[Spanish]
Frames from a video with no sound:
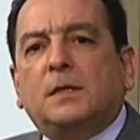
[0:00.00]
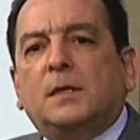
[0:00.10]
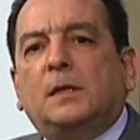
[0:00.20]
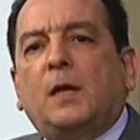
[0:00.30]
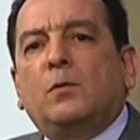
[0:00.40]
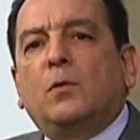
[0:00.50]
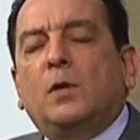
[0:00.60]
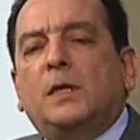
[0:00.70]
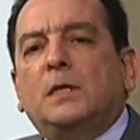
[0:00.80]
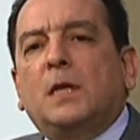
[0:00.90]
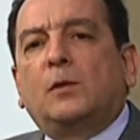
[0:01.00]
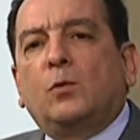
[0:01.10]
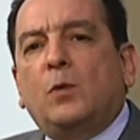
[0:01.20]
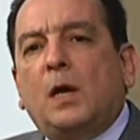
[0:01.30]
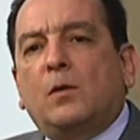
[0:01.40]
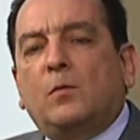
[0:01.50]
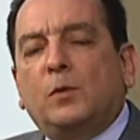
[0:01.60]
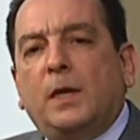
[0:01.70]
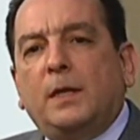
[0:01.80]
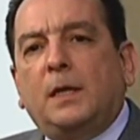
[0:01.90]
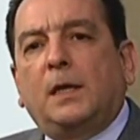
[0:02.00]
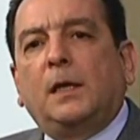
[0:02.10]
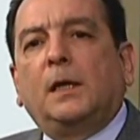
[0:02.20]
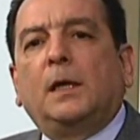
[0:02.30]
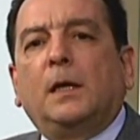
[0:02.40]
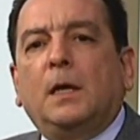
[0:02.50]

61 legislatura, como ya dije,